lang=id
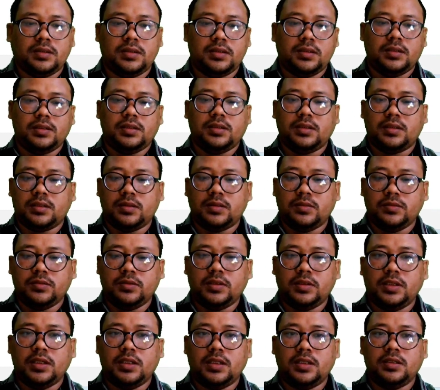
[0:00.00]
Nah,
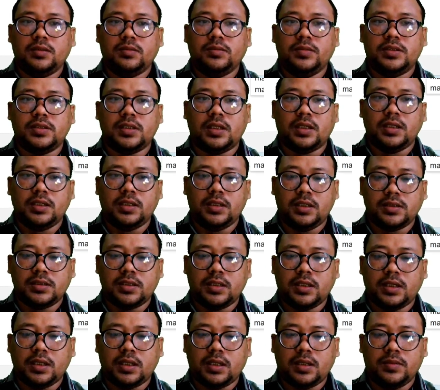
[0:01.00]
kemudian misalnya
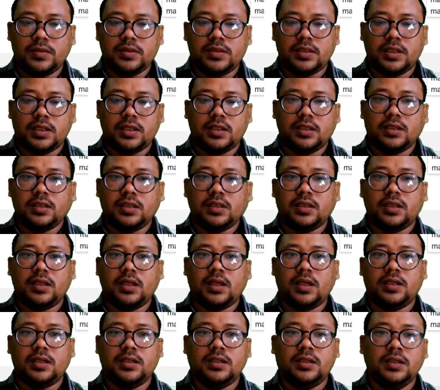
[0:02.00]
saya akan mencari
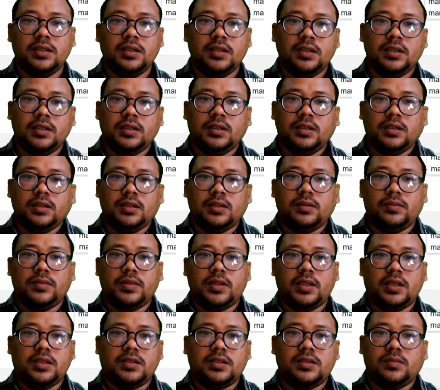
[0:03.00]
tentang
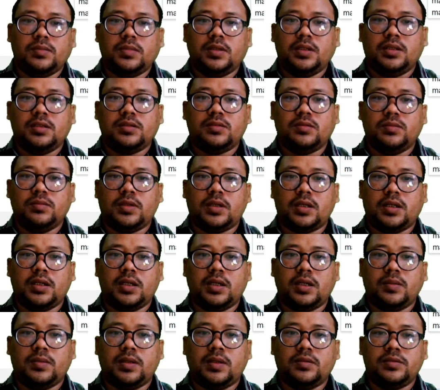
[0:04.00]
manajemen sumber
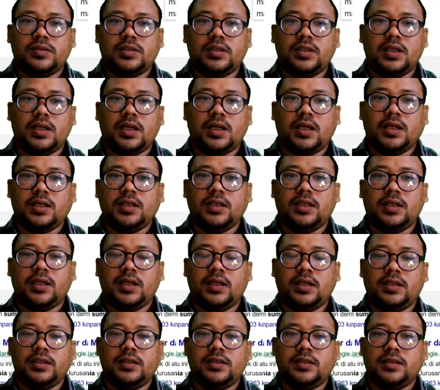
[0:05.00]
daya manusia ini
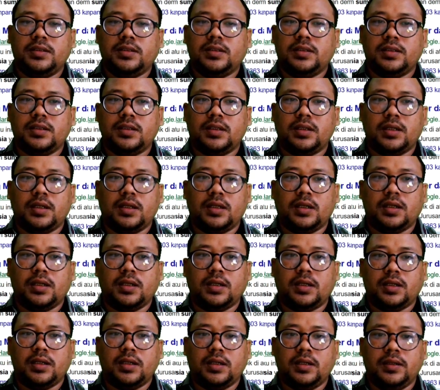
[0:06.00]
ya.
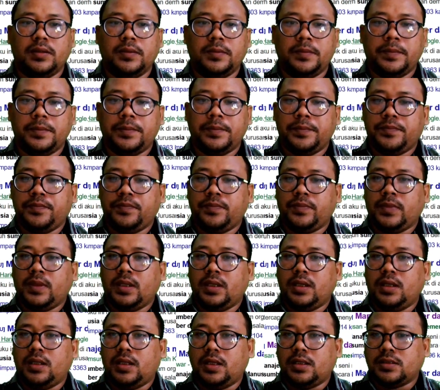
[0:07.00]
Nah,
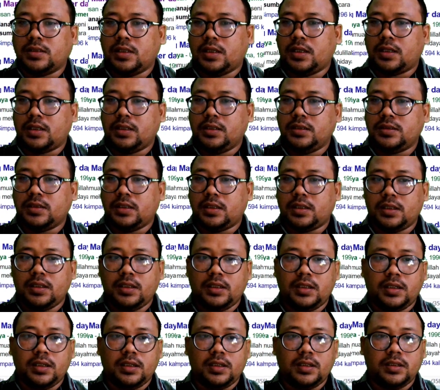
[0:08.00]
kita cari-cari
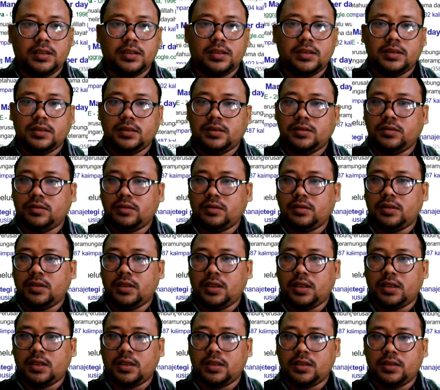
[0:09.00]
yang
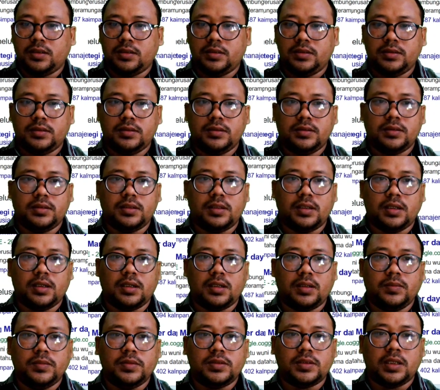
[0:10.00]
jurnal
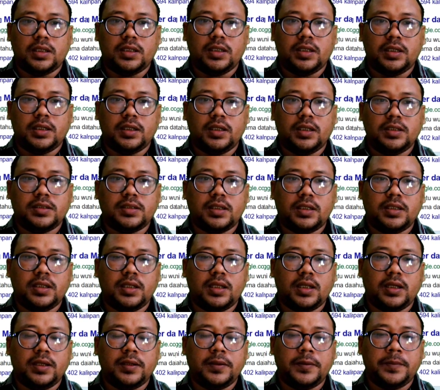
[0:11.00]
Nah, misalnya yang ini
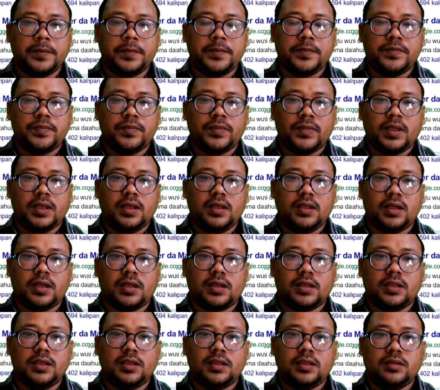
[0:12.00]
sajalah. Kita
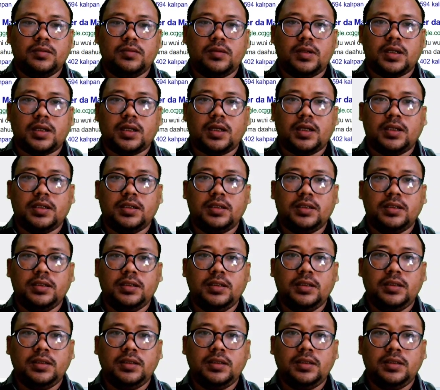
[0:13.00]
klik dua kali.